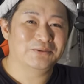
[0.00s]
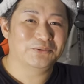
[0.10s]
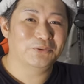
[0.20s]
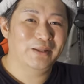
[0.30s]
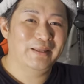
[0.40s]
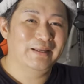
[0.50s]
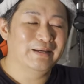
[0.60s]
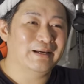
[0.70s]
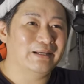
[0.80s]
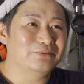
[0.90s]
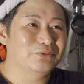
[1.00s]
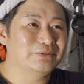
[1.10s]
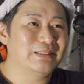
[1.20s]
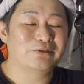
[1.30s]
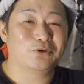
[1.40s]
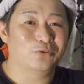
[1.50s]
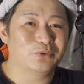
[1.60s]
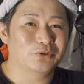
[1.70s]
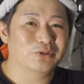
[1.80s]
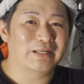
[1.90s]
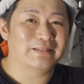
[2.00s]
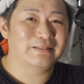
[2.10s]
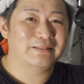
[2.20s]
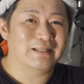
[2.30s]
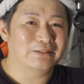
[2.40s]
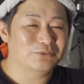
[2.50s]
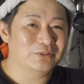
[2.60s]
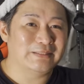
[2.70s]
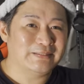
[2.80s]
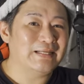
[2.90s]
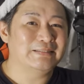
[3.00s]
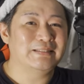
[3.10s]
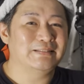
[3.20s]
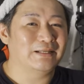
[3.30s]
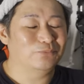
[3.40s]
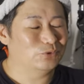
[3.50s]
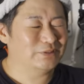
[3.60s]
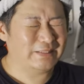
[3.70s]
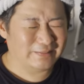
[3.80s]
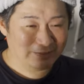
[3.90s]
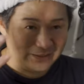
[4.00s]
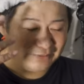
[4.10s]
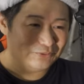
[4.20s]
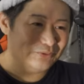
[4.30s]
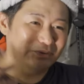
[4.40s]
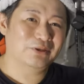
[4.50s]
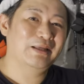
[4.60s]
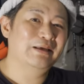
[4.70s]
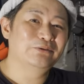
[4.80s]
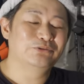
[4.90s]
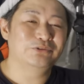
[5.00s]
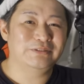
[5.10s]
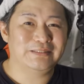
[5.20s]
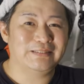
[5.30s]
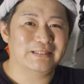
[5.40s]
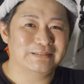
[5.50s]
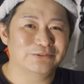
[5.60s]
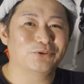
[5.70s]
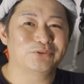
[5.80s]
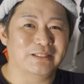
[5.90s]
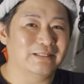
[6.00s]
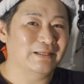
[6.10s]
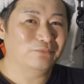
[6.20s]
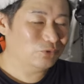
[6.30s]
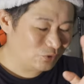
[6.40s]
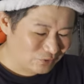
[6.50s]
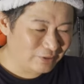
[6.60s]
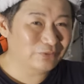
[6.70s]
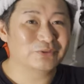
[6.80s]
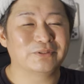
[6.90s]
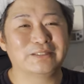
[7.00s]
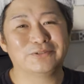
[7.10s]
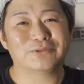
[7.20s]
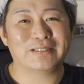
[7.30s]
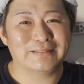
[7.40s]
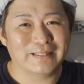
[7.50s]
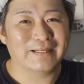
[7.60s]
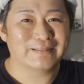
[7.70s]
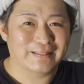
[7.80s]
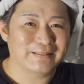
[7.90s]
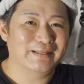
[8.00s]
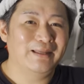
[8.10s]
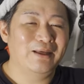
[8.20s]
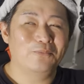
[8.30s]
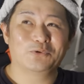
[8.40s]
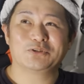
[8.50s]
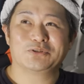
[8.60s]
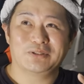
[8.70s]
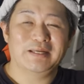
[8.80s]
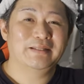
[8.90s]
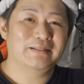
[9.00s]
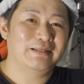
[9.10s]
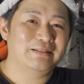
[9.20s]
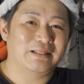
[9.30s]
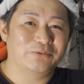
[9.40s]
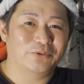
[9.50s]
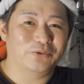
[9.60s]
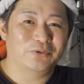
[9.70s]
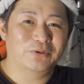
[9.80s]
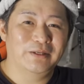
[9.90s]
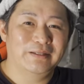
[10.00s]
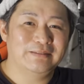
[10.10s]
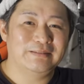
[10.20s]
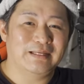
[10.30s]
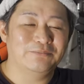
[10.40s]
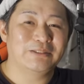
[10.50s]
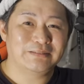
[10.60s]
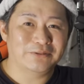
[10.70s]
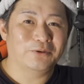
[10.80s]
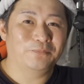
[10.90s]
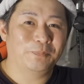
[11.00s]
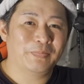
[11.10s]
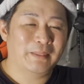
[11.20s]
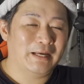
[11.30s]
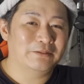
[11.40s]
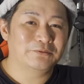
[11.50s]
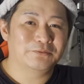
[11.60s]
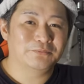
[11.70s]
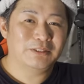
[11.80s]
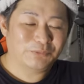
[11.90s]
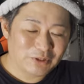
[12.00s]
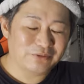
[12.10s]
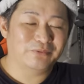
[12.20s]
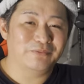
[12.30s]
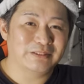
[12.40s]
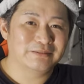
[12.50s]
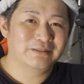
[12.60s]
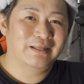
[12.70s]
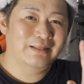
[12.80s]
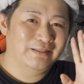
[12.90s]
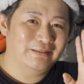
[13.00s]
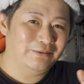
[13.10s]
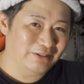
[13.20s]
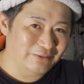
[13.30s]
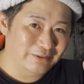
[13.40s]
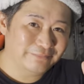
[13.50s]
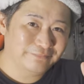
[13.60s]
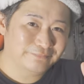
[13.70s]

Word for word: あの、あの、石膏ボードや、あの、切ったりしてたら、もうせ、あの、粉塵がすごくてね、もうとてもそんな状態じゃなかったんで、もうちょっとね、できたところになりますけど、あの、見てもらおうと思います。ではでは。